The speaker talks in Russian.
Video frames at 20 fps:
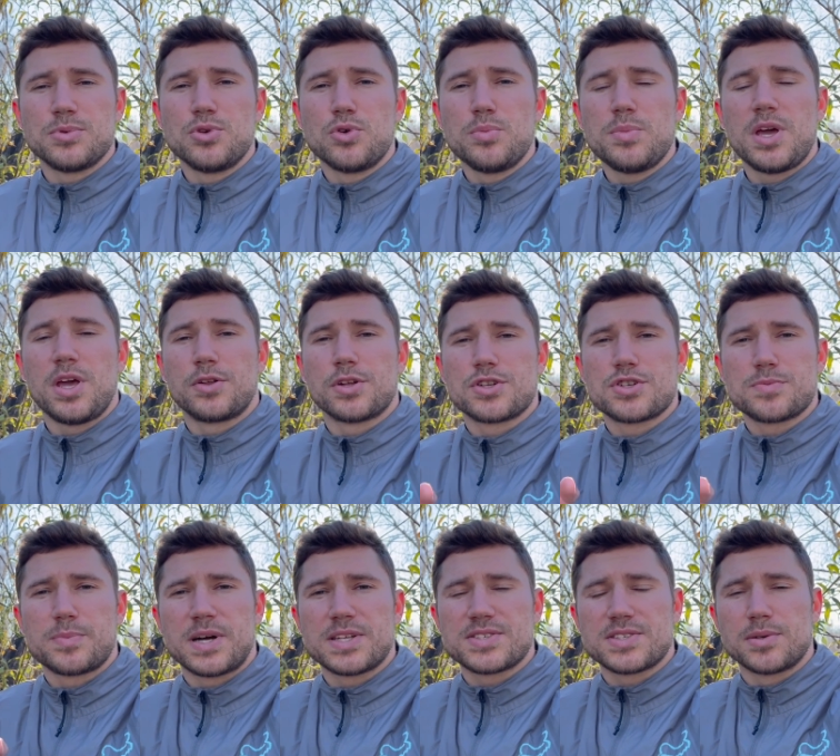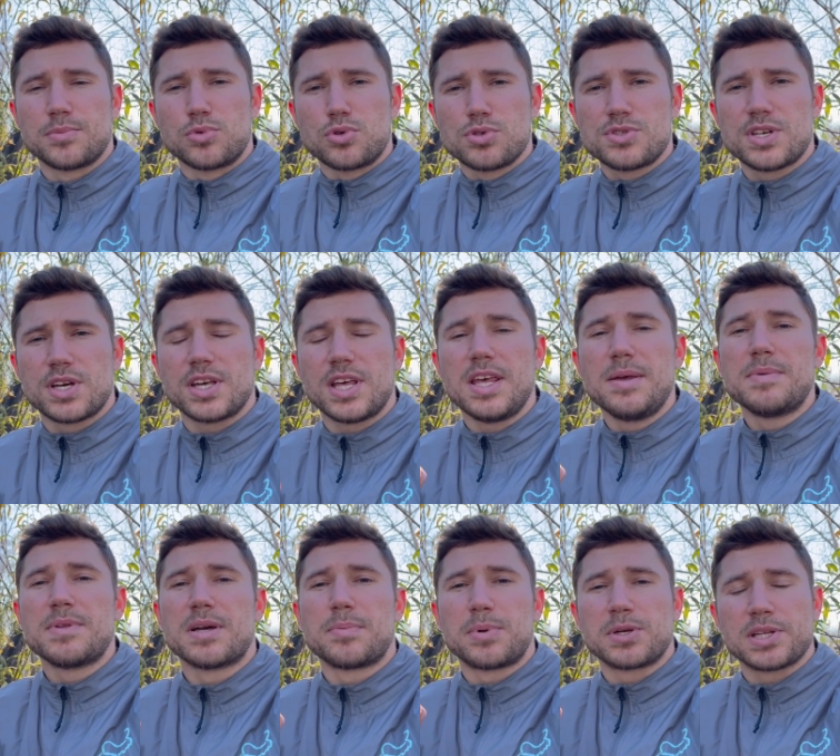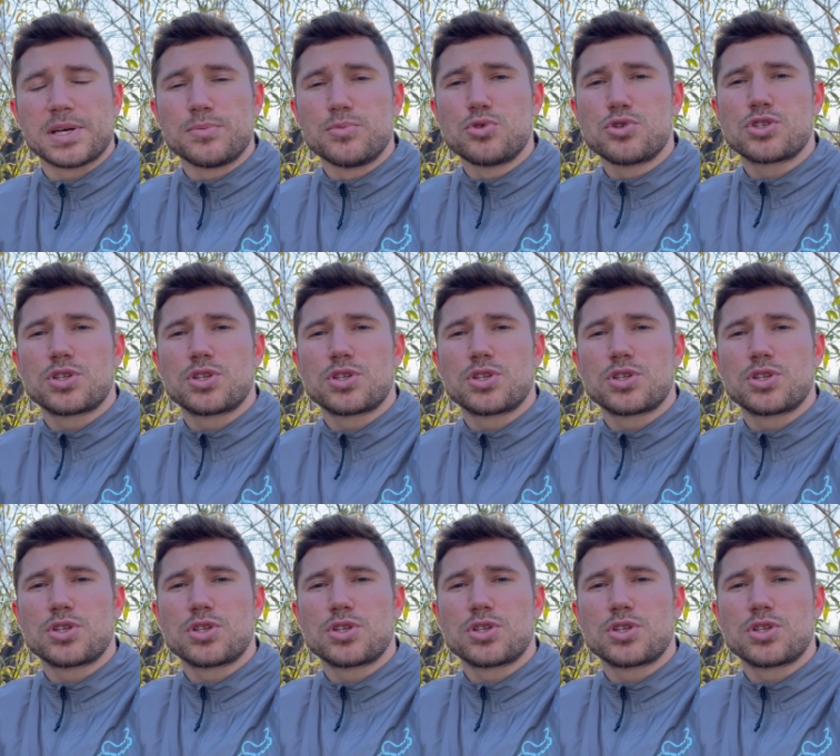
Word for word: не умеют отжиматься на брусьях именно потому,